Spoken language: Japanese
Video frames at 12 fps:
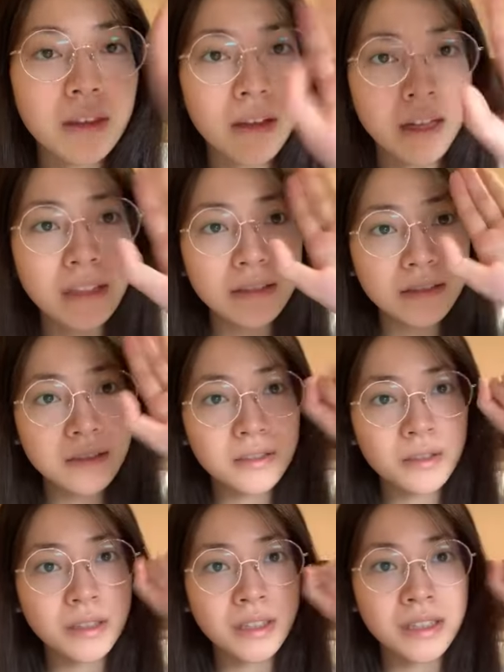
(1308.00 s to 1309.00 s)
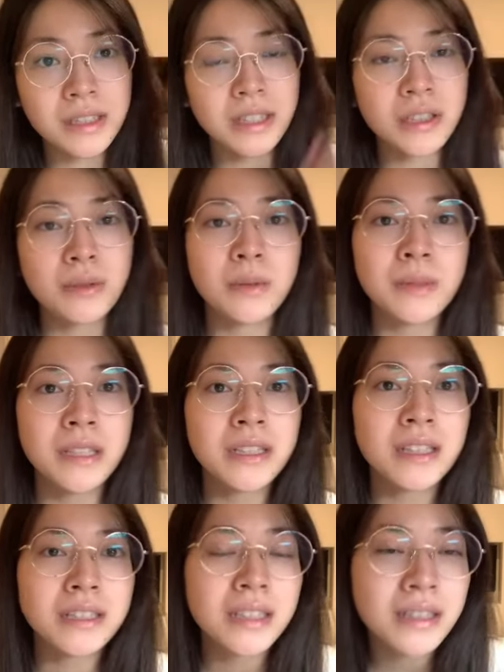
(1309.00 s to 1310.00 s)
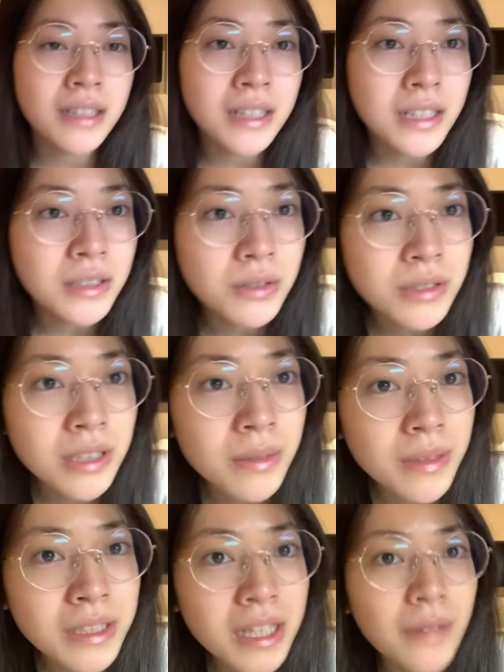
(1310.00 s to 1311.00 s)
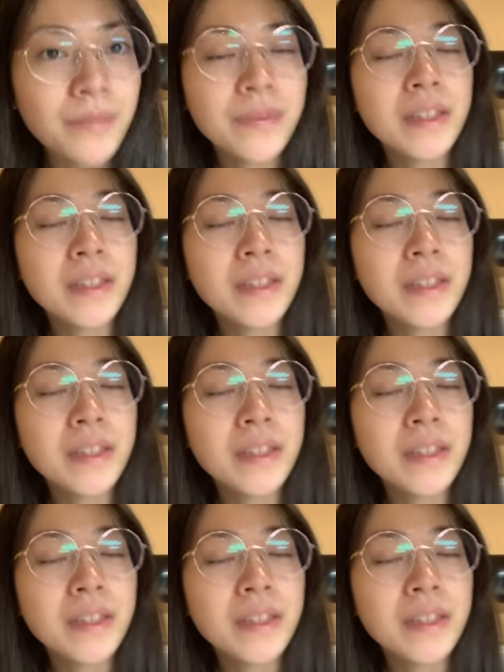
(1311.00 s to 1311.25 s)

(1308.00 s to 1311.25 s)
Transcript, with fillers: はいというわけでじゃあ今日も見てくださってありがとうございました